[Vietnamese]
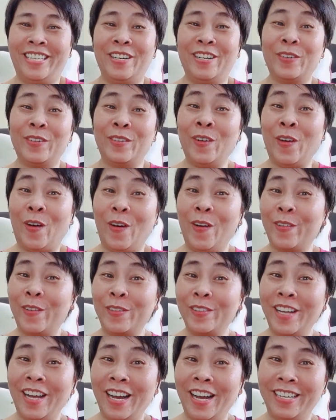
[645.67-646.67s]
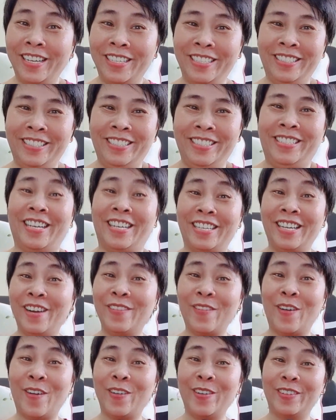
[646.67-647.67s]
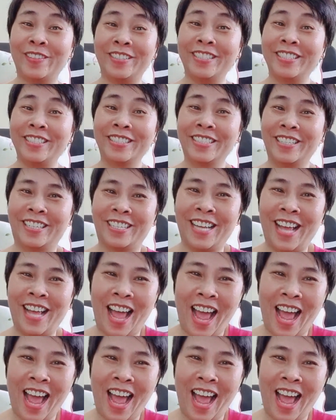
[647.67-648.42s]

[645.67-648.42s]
cái lúc khổ không nhớ dạ nhớ mỗi lúc sướng thôi